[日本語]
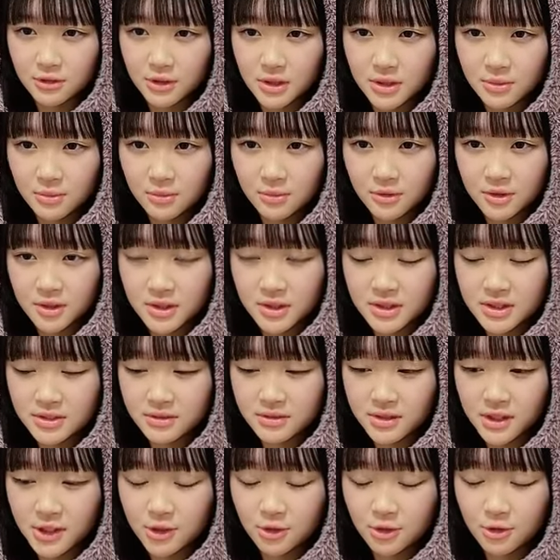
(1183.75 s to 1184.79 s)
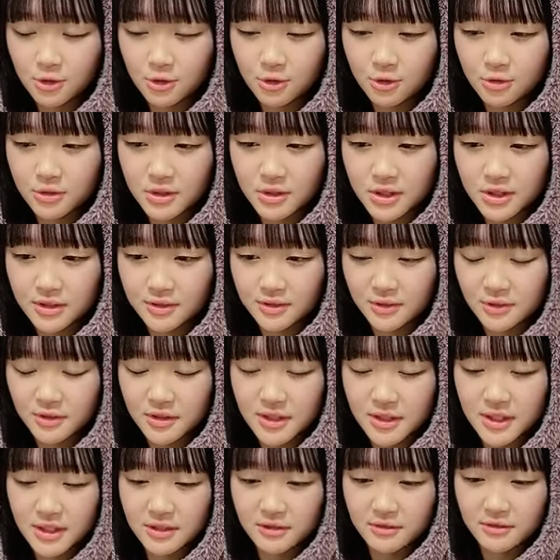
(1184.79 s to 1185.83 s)
今日4時起きえそんな
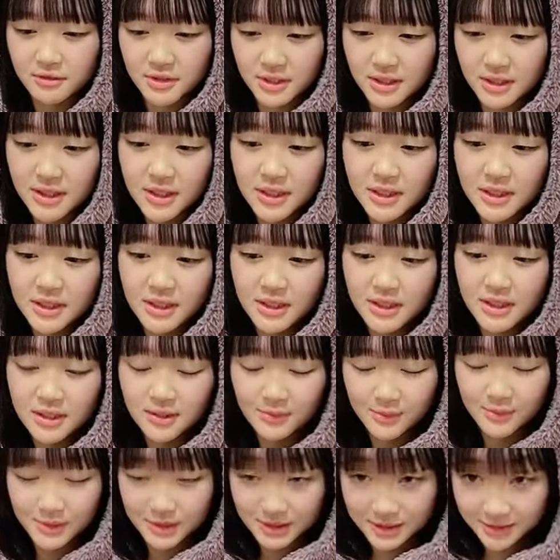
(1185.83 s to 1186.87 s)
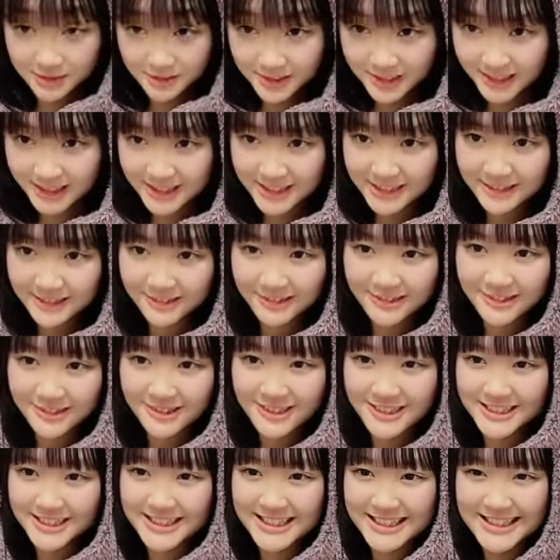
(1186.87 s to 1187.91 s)
楽しみにしてたの
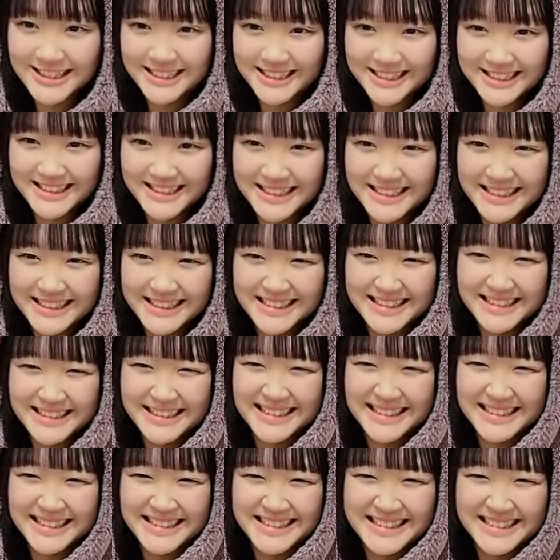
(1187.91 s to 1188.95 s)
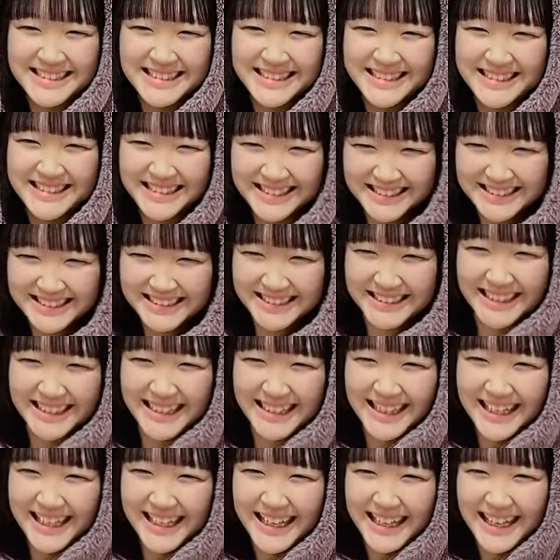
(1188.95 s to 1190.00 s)
クリックアイドル部さんたくさんいるなんで
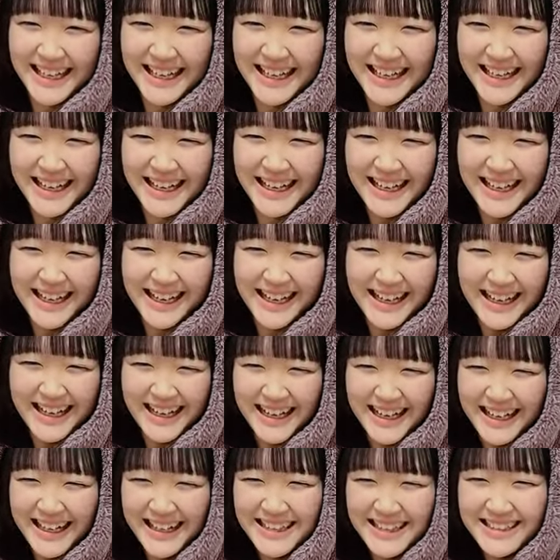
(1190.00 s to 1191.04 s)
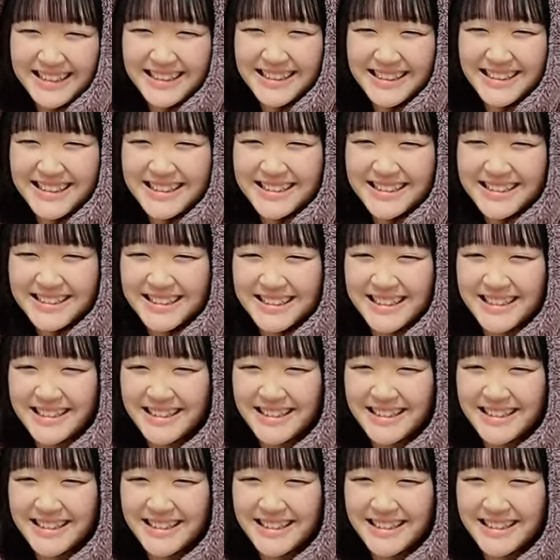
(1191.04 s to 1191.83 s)
そうですねびっくりしました私も